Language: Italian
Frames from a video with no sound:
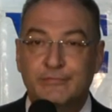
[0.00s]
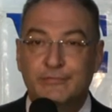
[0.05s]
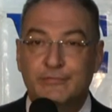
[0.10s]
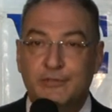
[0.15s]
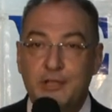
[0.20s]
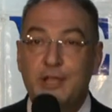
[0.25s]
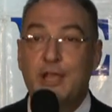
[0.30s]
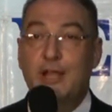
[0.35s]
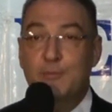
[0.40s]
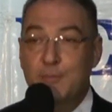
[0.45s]

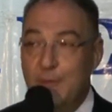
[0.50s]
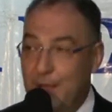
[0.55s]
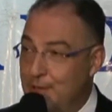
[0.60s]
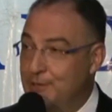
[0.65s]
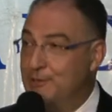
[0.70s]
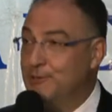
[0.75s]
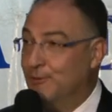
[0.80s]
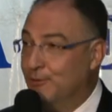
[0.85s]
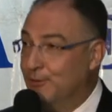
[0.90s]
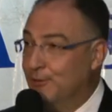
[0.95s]
Chi è il
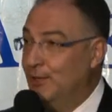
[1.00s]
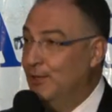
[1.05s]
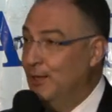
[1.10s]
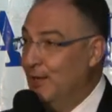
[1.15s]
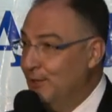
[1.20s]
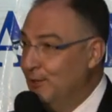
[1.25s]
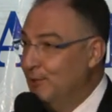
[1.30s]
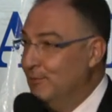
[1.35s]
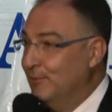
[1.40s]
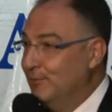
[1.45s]
maestro
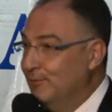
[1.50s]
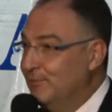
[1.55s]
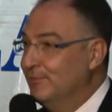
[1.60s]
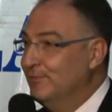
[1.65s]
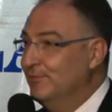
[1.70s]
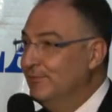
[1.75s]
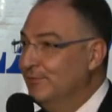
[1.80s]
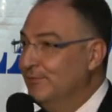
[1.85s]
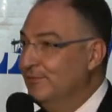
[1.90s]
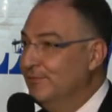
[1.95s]
dell'anima?
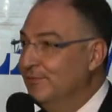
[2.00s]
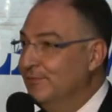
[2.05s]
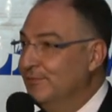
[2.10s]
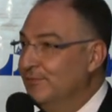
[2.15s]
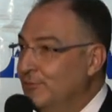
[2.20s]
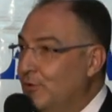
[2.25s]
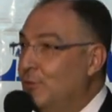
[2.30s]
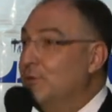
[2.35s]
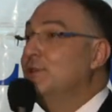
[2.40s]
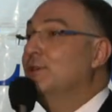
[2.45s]

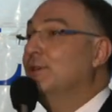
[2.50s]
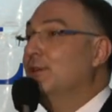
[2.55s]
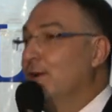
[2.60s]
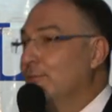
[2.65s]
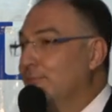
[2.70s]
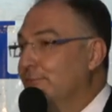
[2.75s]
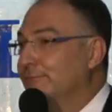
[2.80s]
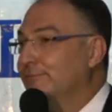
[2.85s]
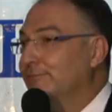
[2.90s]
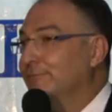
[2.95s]
Come si
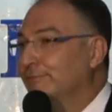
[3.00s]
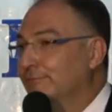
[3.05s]
chiama?